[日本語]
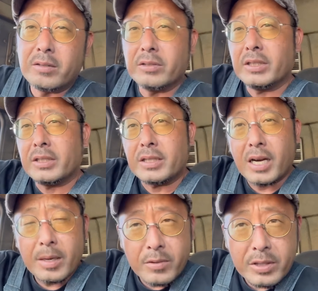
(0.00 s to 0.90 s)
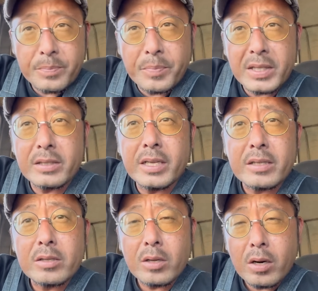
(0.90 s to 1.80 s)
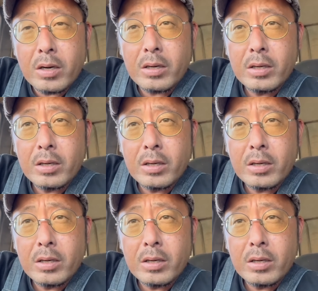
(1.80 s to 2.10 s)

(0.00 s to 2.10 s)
ウインカーも一発ですよ。